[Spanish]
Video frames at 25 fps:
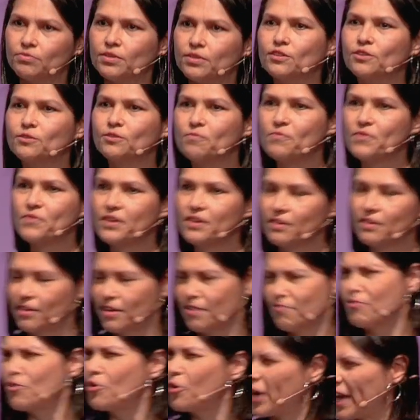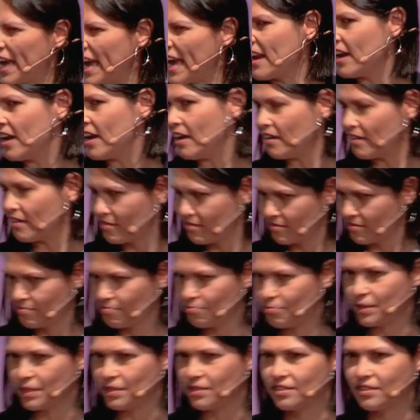pero qué flojera
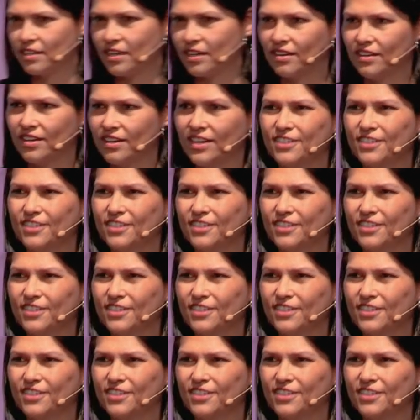pensar,